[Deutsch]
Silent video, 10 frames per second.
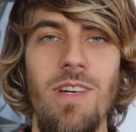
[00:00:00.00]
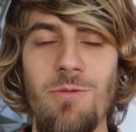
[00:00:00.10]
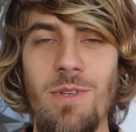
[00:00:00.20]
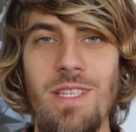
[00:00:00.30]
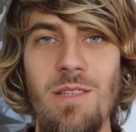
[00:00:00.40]

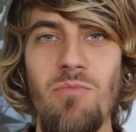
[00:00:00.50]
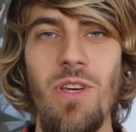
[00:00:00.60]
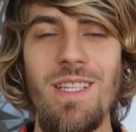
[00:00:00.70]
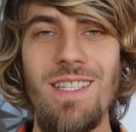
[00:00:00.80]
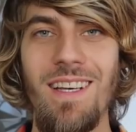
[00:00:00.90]
was weiß ich,
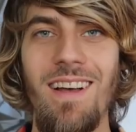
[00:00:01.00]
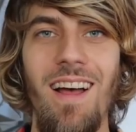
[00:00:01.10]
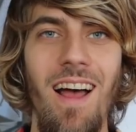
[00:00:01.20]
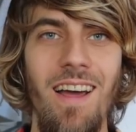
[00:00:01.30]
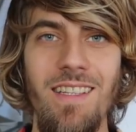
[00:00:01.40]

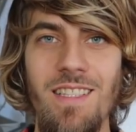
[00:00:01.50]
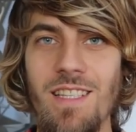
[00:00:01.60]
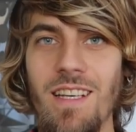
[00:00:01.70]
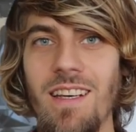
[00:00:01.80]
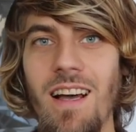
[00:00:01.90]
Pizza,
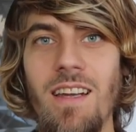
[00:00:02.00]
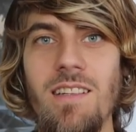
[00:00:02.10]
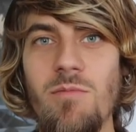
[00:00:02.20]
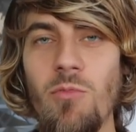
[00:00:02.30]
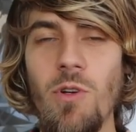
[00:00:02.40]
Eis,
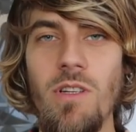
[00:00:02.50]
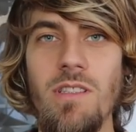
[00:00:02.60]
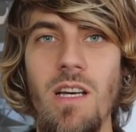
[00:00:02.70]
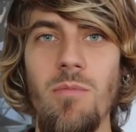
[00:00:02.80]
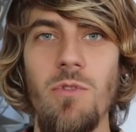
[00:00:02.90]
alles
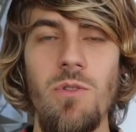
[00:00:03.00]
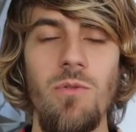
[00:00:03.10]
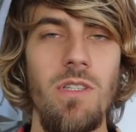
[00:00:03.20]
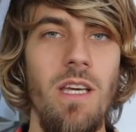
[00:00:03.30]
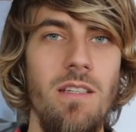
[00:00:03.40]
Mögliche ab und
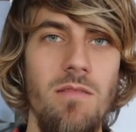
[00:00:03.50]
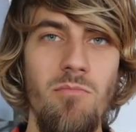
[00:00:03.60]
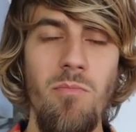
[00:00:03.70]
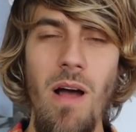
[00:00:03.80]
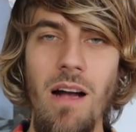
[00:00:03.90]
zu
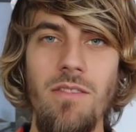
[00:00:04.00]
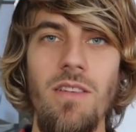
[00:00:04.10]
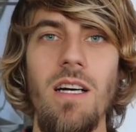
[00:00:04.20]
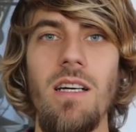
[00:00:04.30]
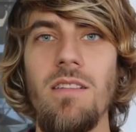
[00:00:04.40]
gegessen.
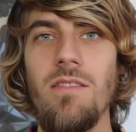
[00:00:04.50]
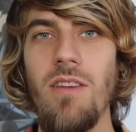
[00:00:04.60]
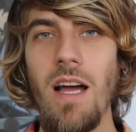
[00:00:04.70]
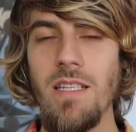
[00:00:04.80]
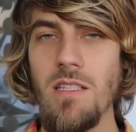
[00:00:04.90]

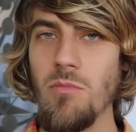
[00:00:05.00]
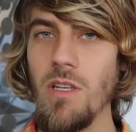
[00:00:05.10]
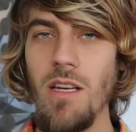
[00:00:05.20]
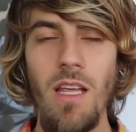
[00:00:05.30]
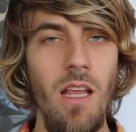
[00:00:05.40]
Backwaren,
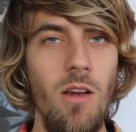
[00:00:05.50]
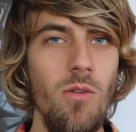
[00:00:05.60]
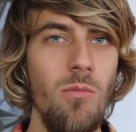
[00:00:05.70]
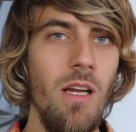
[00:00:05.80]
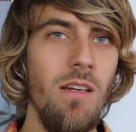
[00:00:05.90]
Weißmehl,
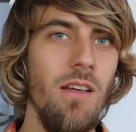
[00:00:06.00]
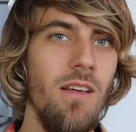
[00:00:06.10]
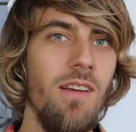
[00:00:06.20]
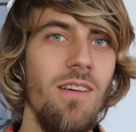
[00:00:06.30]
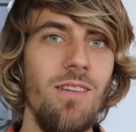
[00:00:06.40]
E-Nummern,
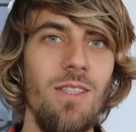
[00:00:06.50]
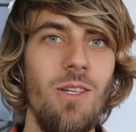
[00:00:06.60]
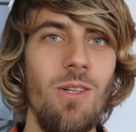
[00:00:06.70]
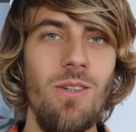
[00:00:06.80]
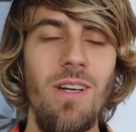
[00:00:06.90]

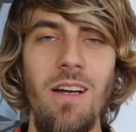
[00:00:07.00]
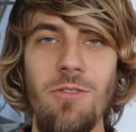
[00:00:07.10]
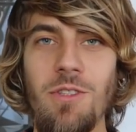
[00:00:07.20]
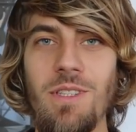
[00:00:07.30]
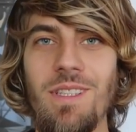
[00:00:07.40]

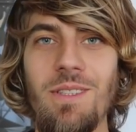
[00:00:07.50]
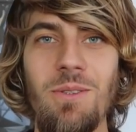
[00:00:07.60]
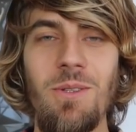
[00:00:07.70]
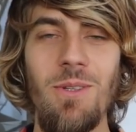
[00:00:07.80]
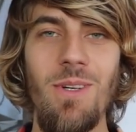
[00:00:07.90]

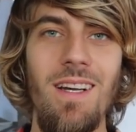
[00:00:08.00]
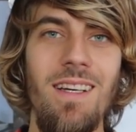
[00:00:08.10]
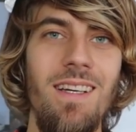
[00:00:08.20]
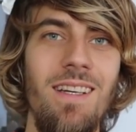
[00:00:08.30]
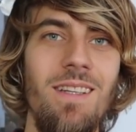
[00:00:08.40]
raffinierte
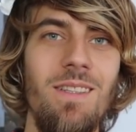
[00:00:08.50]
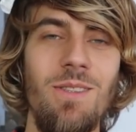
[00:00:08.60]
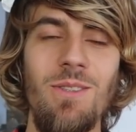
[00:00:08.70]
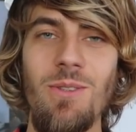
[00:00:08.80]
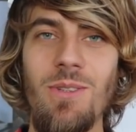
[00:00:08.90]
Öle,
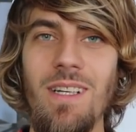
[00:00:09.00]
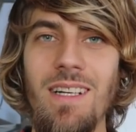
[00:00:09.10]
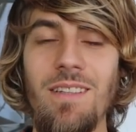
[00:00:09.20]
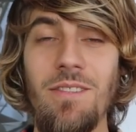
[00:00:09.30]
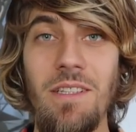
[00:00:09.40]

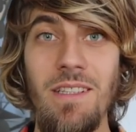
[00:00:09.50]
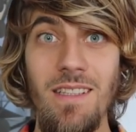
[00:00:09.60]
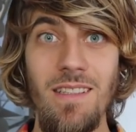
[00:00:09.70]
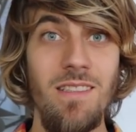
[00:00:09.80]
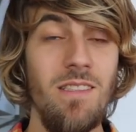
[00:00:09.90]

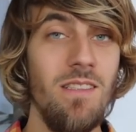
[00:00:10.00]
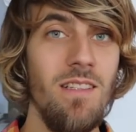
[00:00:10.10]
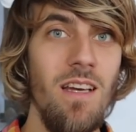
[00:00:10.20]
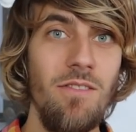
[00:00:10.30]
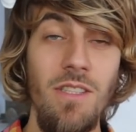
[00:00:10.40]

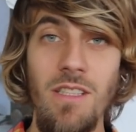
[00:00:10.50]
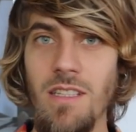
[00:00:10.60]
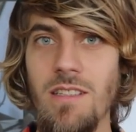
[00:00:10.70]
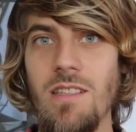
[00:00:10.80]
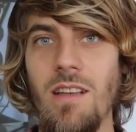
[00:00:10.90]
Zuckerraffinierten,
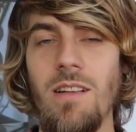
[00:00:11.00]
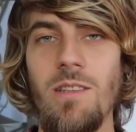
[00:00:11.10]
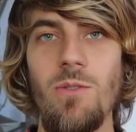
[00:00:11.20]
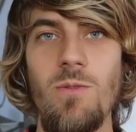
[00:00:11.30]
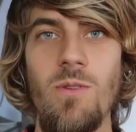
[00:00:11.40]
raffiniertes
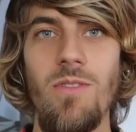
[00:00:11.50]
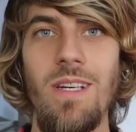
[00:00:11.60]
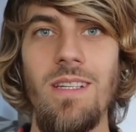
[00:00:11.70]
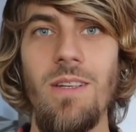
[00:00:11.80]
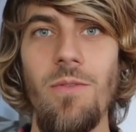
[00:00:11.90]
Salz und so
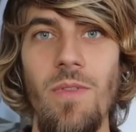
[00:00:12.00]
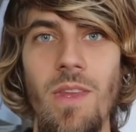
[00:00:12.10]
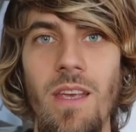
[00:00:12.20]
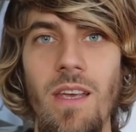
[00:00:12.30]
weiter.